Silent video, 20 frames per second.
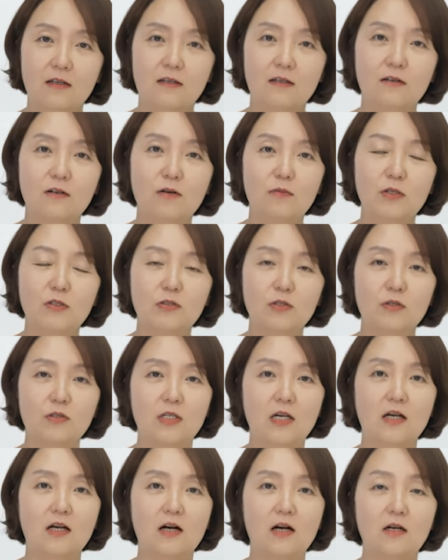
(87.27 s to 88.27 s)
그러면서
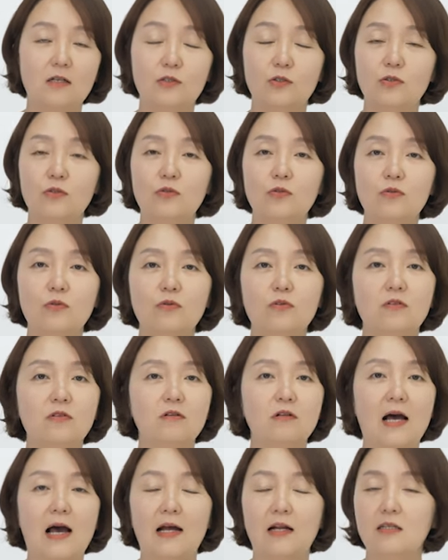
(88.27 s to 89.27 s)
제가 스스로
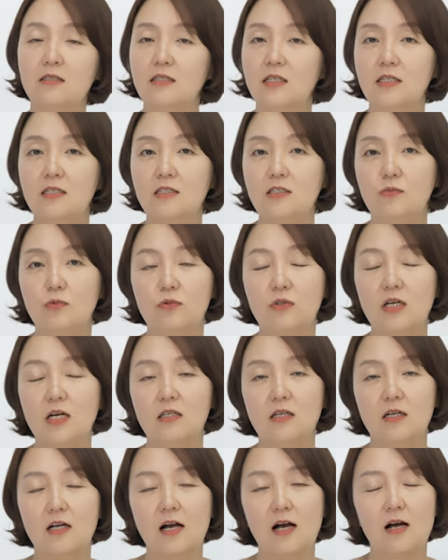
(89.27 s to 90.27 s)
그걸 알아차리지
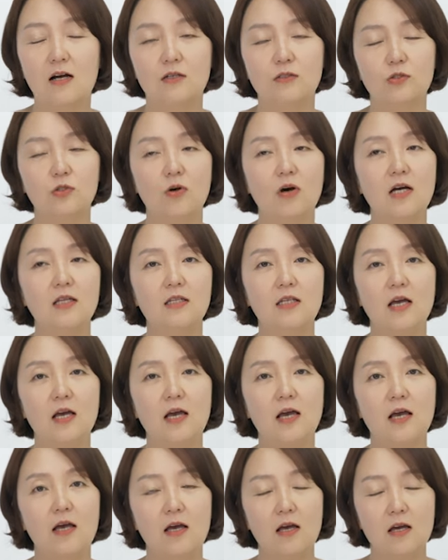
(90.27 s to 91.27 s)
못하니까
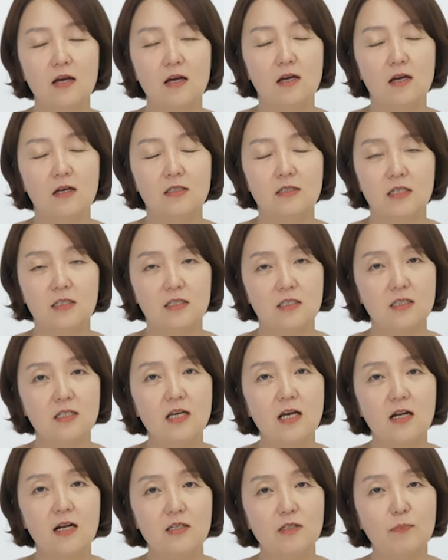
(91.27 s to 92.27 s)
저한테 이제
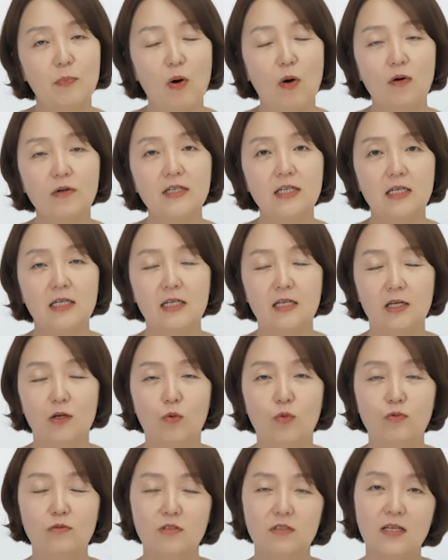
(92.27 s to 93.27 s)
징계라는 벌이
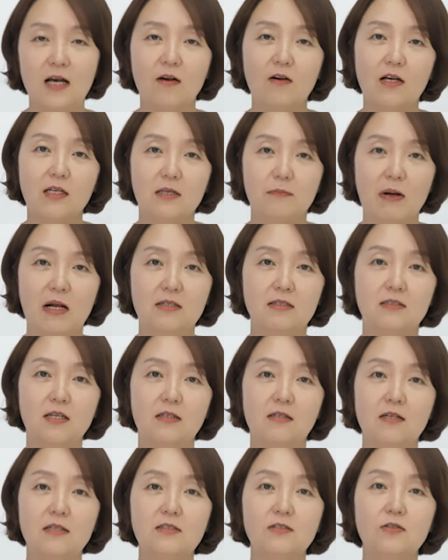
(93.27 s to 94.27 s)
오는 상황이
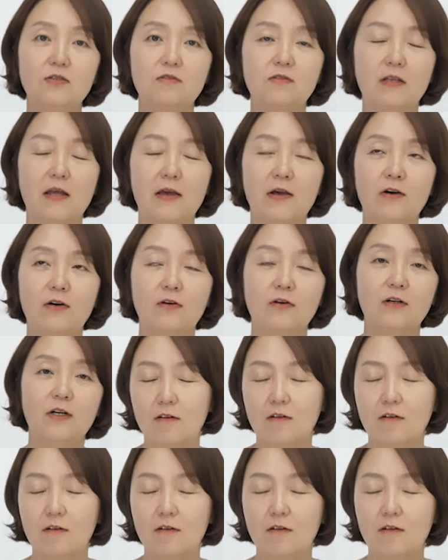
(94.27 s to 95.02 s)
발생을 했었는데요.